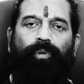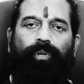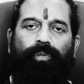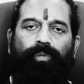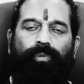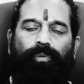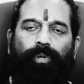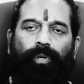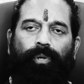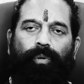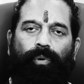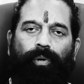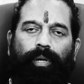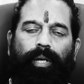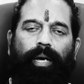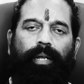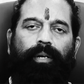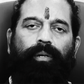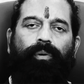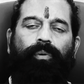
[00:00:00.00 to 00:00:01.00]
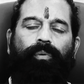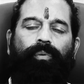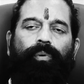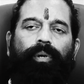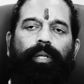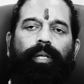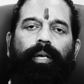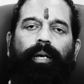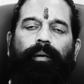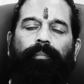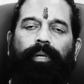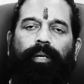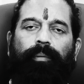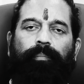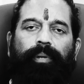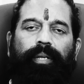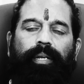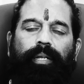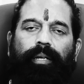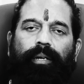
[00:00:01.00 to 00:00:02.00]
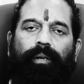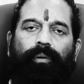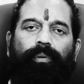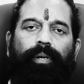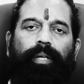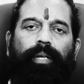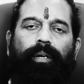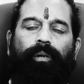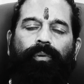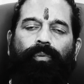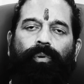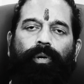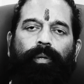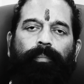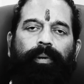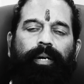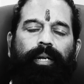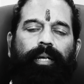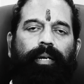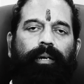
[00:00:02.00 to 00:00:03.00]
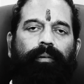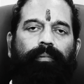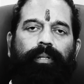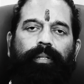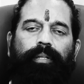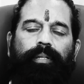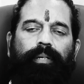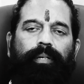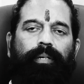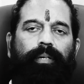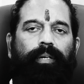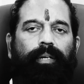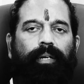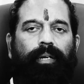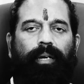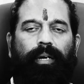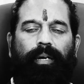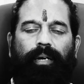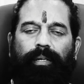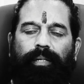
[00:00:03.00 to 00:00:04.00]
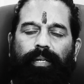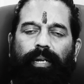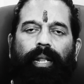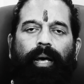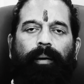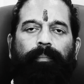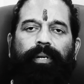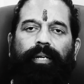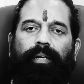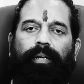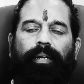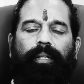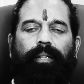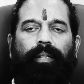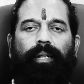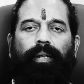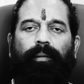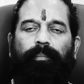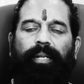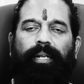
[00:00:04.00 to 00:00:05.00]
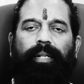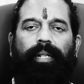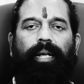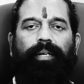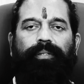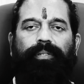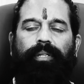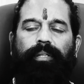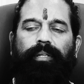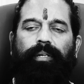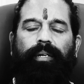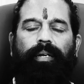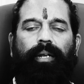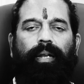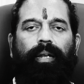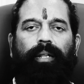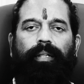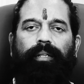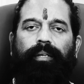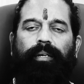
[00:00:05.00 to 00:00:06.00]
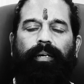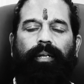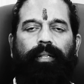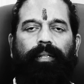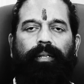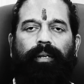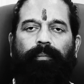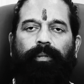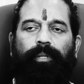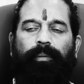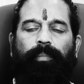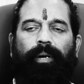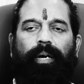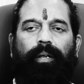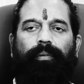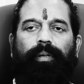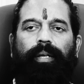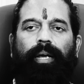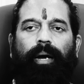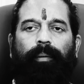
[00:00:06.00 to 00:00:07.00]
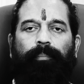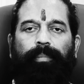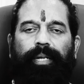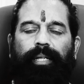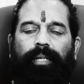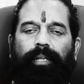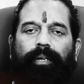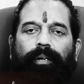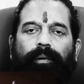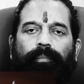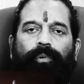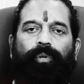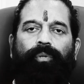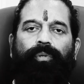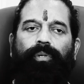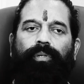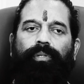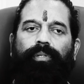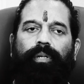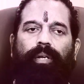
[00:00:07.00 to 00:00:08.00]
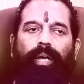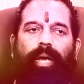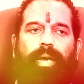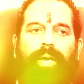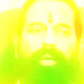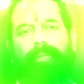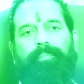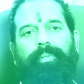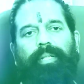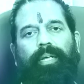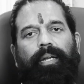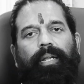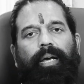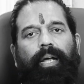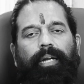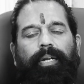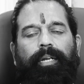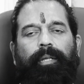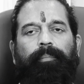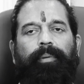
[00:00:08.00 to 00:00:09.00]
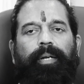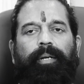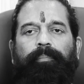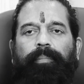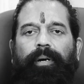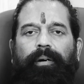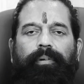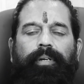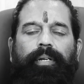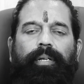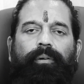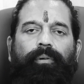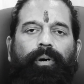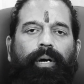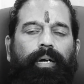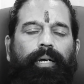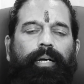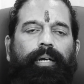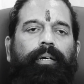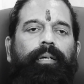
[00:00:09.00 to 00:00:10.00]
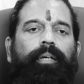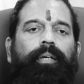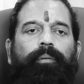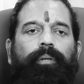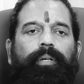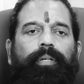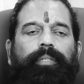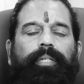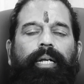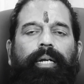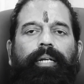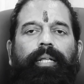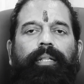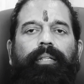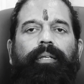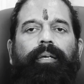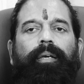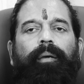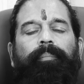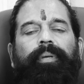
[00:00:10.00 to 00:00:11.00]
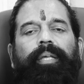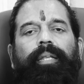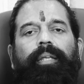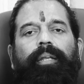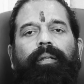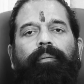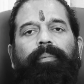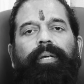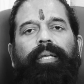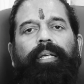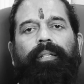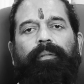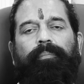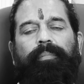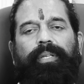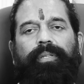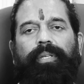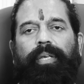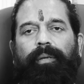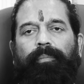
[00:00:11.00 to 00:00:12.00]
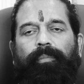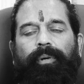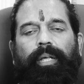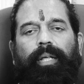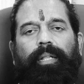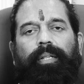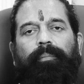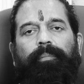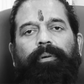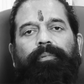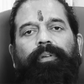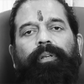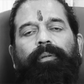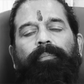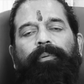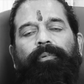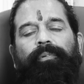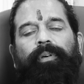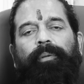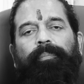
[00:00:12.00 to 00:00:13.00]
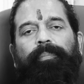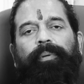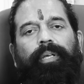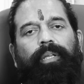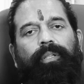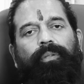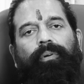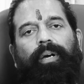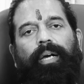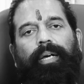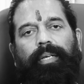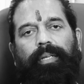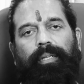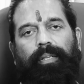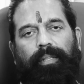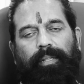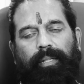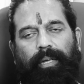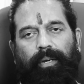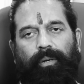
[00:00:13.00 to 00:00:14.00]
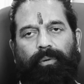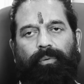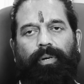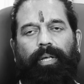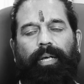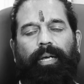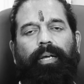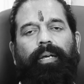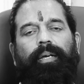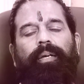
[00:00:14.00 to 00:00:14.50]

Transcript: சமூகத்தினுடைய நோயாக இருக்கக்கூடிய மிகப்பெரிய ரவுடிகள் கூலிப்படைகள் வந்து இல்லாமல் இருக்கிறது தான் நம்ம தேசத்துக்கு நல்லதுங்கிறது நமது பார்வை அப்படி இருக்கும்போது சட்டம் தான் அல்டிமேட் பவருங்குவாங்க சட்டத்துக்கு மீறி நம்ம எதுவுமே செய்ய முடியாது நம்ம விருப்பு வெறுப்பு எதுவாக இருந்தால் கூட